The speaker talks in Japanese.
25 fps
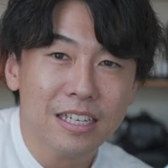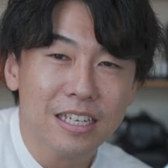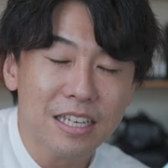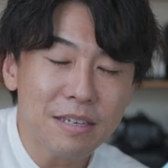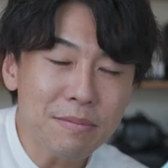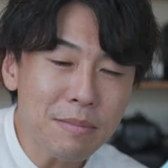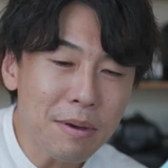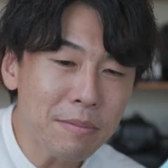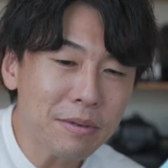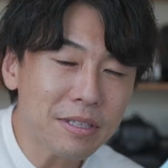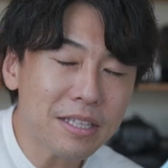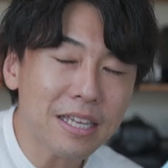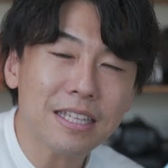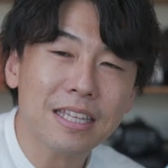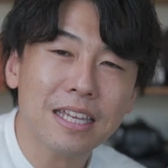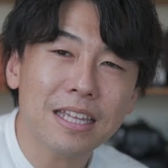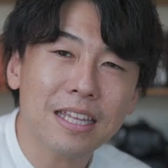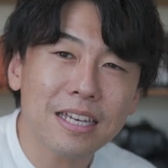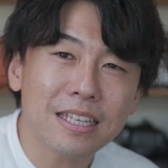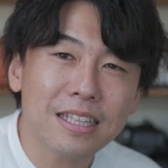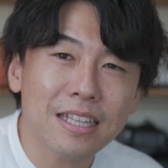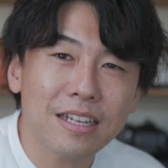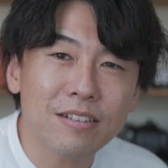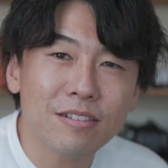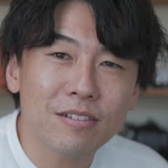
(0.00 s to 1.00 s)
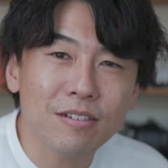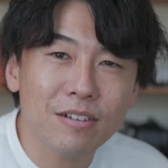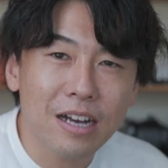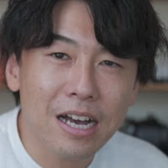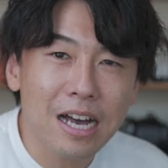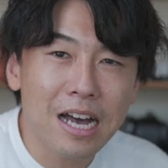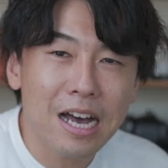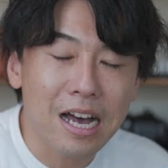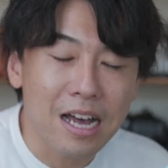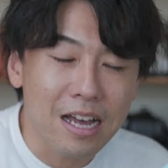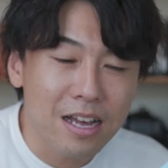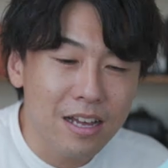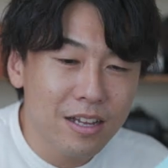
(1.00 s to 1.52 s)
今見ていただいているの
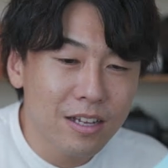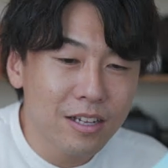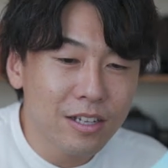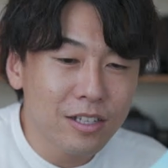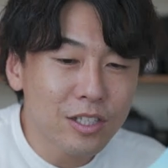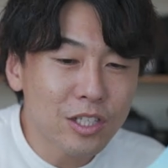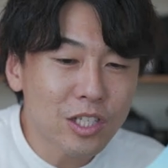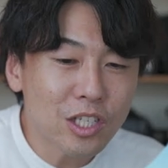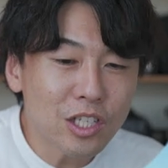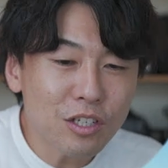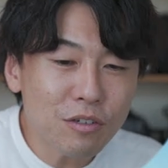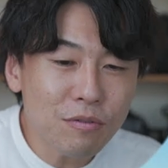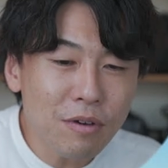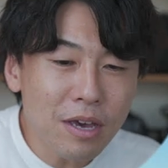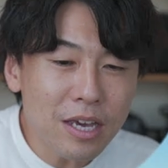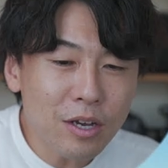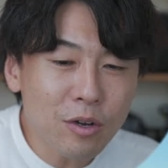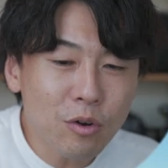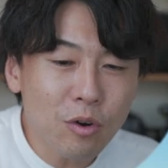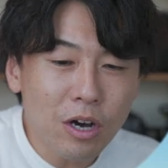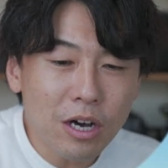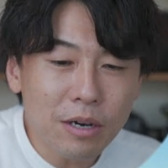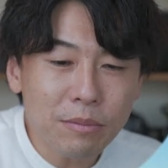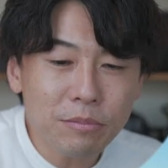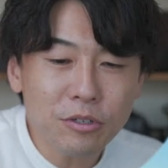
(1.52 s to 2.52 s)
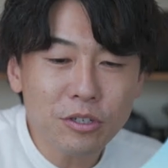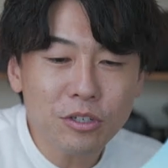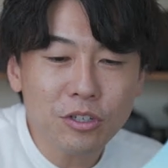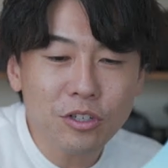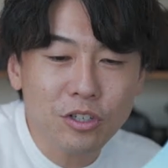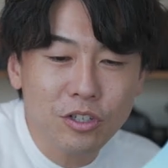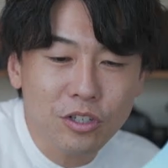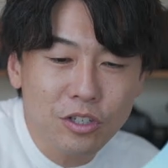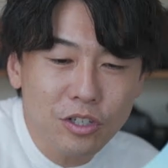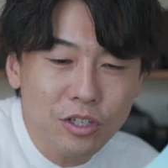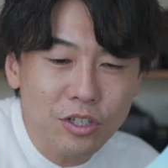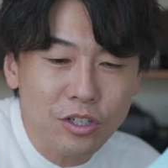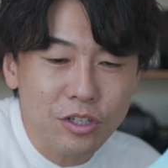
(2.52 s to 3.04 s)
が、2way
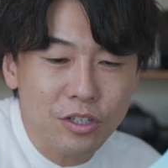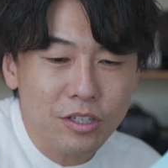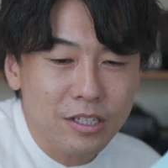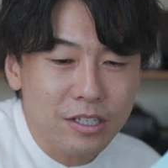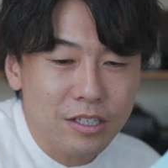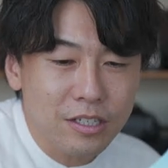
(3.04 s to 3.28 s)
CoreBook